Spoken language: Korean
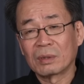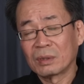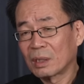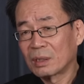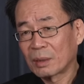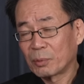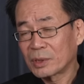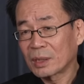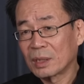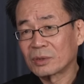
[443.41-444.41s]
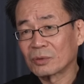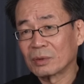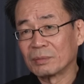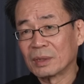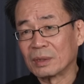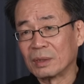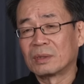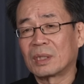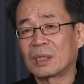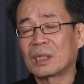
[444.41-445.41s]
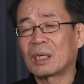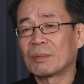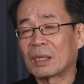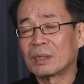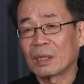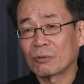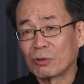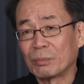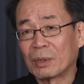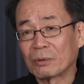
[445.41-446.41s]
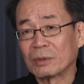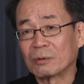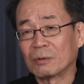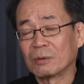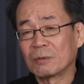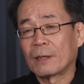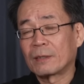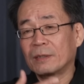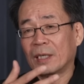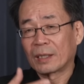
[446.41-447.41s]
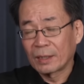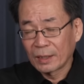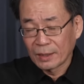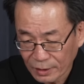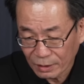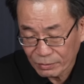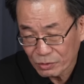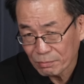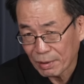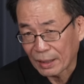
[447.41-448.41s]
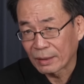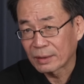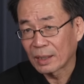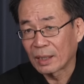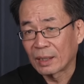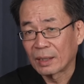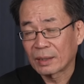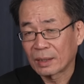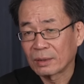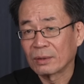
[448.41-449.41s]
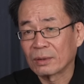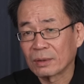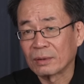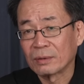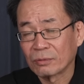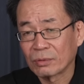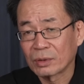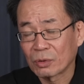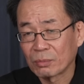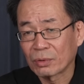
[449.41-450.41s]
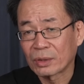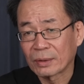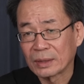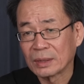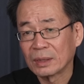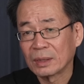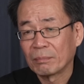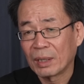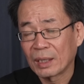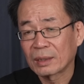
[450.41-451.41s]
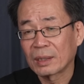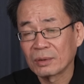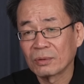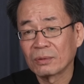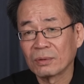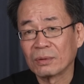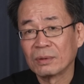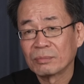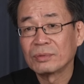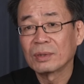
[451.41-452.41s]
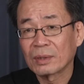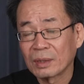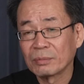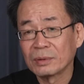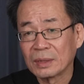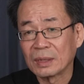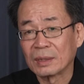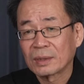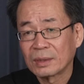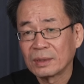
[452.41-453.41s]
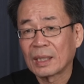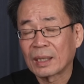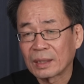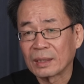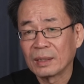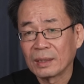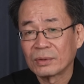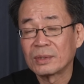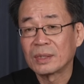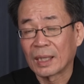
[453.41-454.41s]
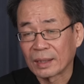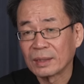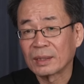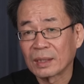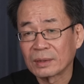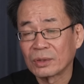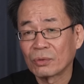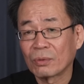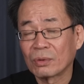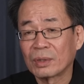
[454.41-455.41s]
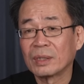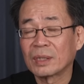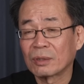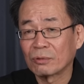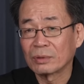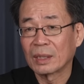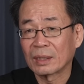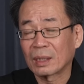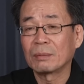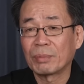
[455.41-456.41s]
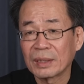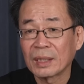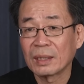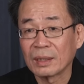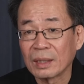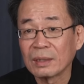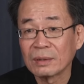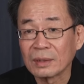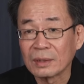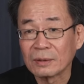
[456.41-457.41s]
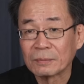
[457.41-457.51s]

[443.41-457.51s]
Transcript: 근데 그게 포착될 정도면 상당히 많은 약을 구입하고 있고 그 약의 흐름이 좀 바뀌었다라는 걸 우리 정보기관이 파악을 한 거고 분석을 해보니 그 약이 듣지 않으니까 새로운 걸로 대체하는구나라는 판단을 내린 거예요.